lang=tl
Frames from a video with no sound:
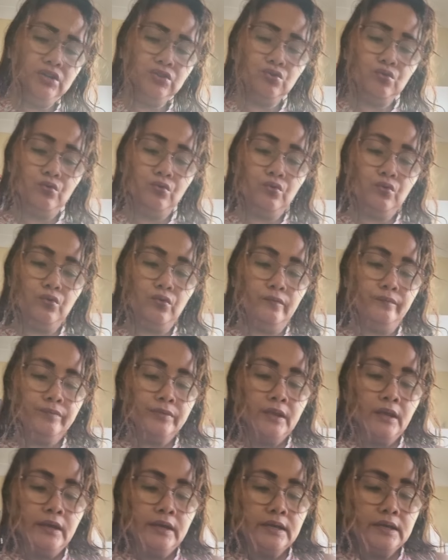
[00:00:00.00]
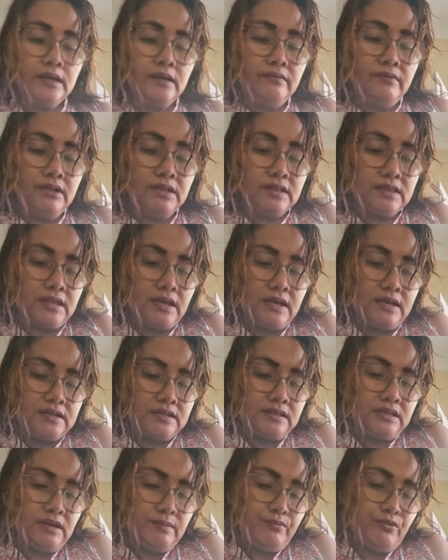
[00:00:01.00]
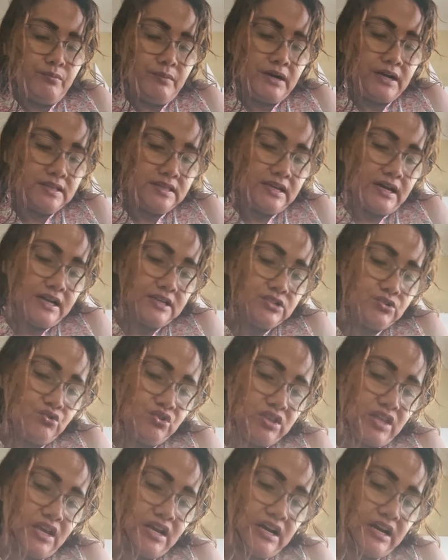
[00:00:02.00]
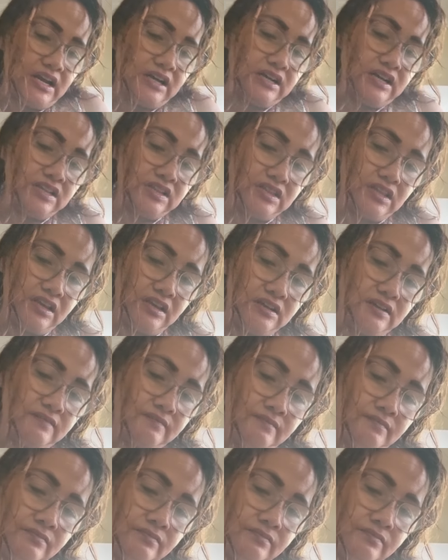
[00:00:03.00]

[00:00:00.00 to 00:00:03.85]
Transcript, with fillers: need to give and take. Hindi po maganda kasi yung take ka lang ng take.